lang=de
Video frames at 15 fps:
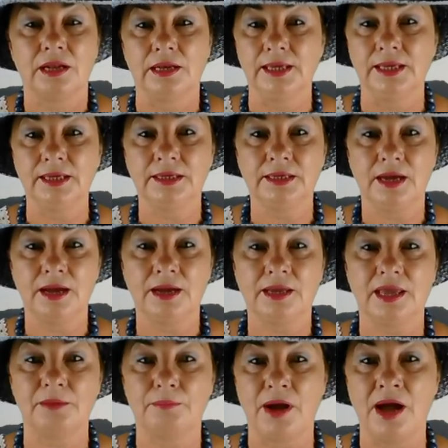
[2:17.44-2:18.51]
Leda
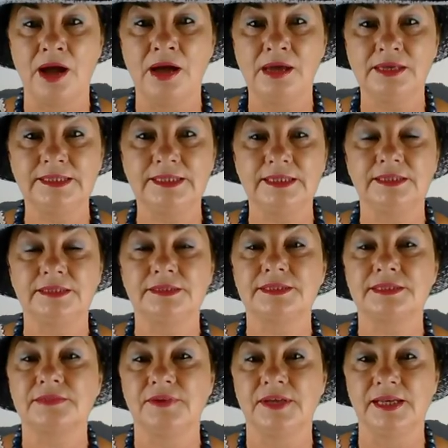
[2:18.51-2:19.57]
gebar die
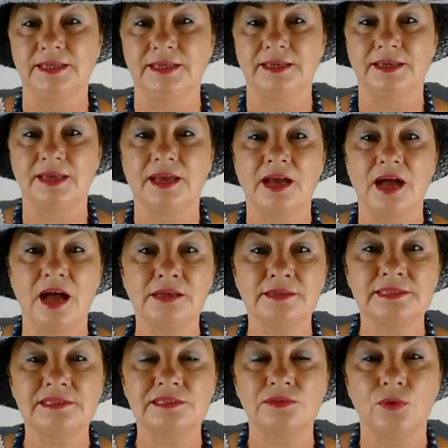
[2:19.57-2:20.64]
Zwillinge
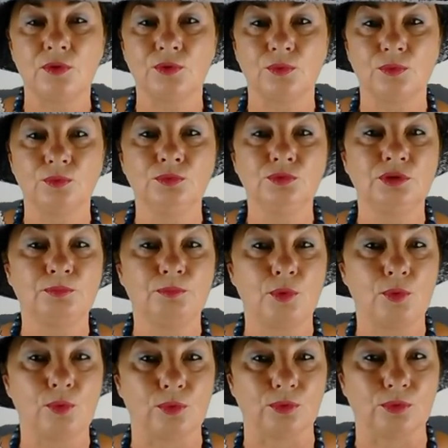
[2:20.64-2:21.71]
Castor und
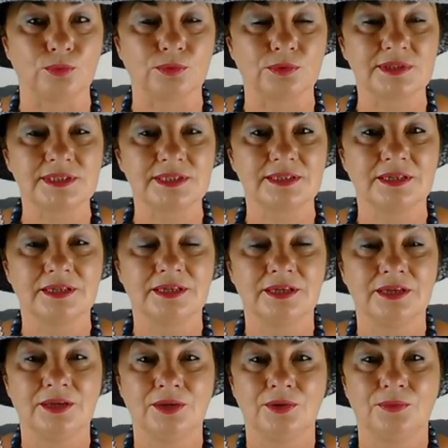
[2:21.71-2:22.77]
Pollux.
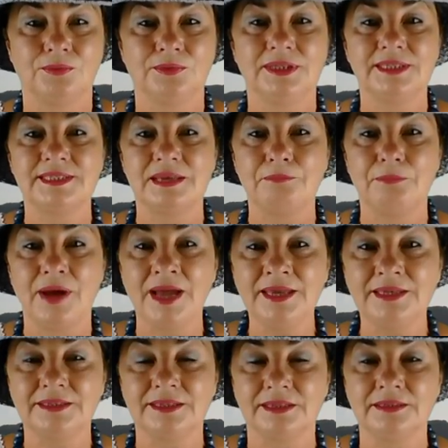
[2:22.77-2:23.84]
Und diesen
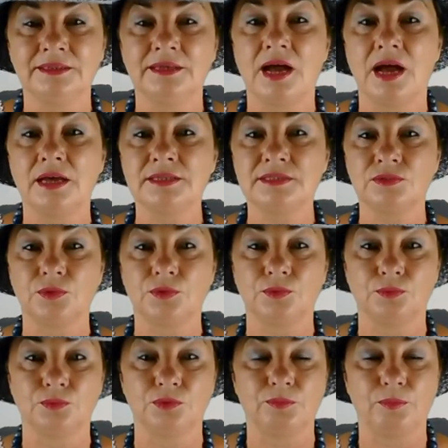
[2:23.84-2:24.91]
beiden,
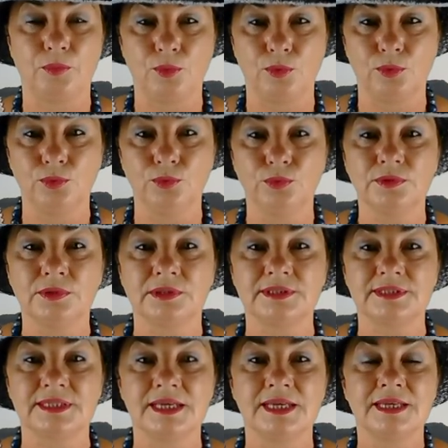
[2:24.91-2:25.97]
Castor und
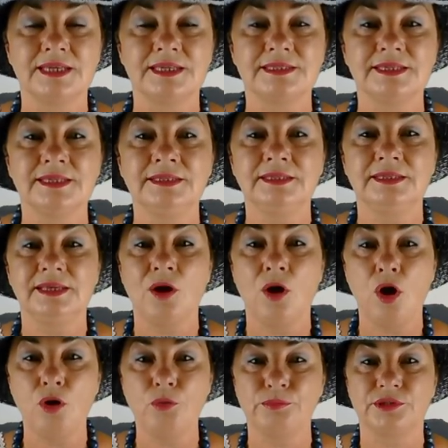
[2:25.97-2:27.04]
Pollux, sind die
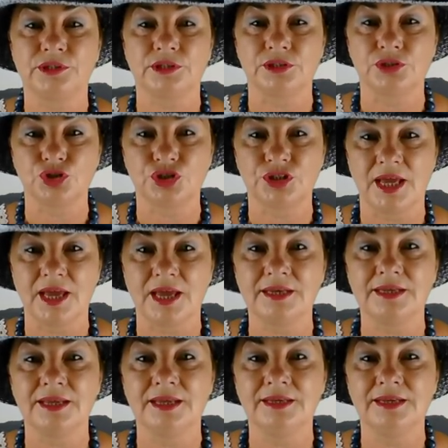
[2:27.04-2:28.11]

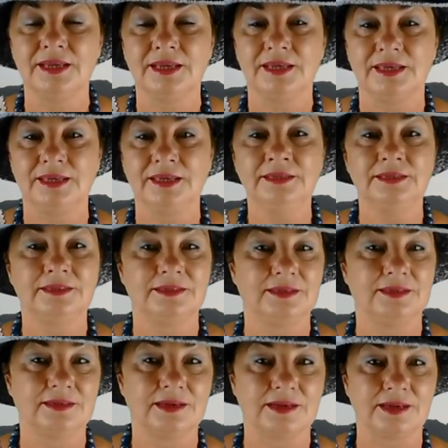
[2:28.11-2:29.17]
Hauptsternen in
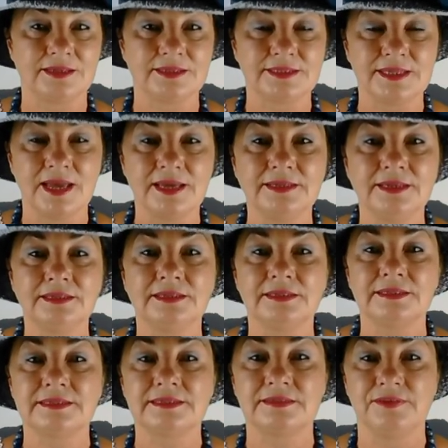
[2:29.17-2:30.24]
Tierkreiszeichen
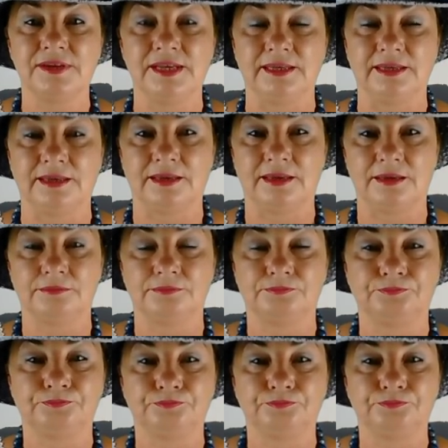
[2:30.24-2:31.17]
Zwillinge.